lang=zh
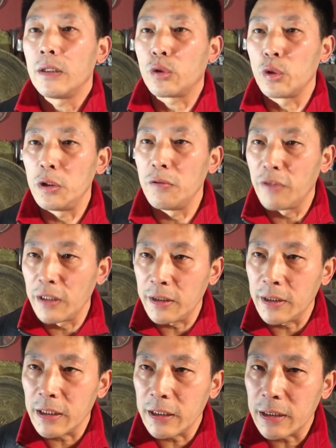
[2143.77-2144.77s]
对于文
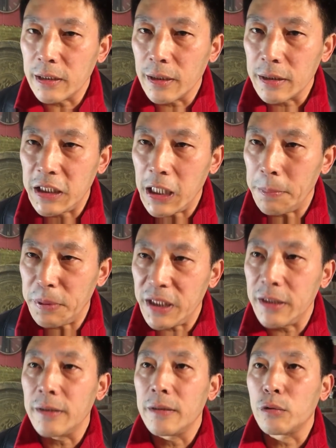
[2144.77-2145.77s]
革的这个揭
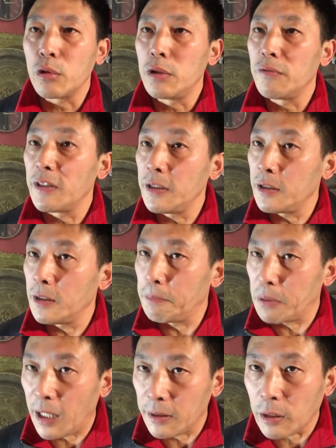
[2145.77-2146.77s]
批，对于文革
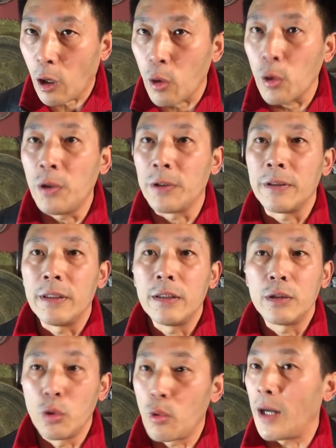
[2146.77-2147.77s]
不让讨论
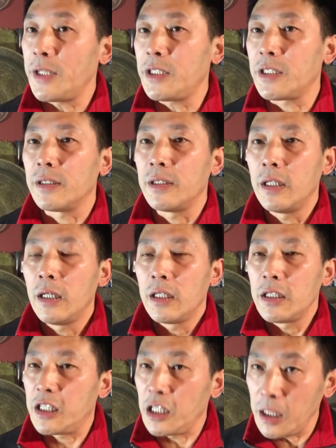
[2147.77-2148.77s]
有关系。
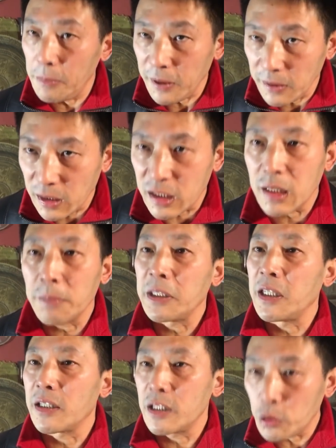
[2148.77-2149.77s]
习近平在上面
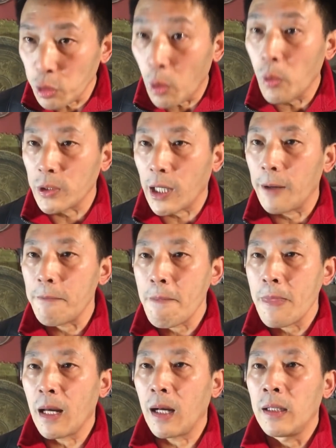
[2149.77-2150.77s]
也是错误的
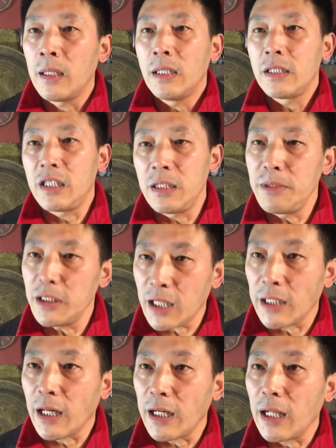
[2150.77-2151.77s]
啊！习近平
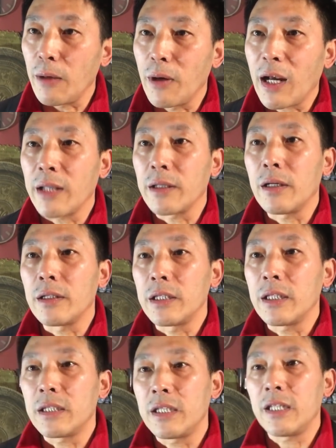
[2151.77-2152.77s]
上台以来，我看到
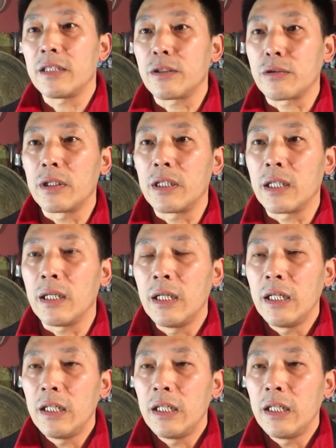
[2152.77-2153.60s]
一个帖子说，这个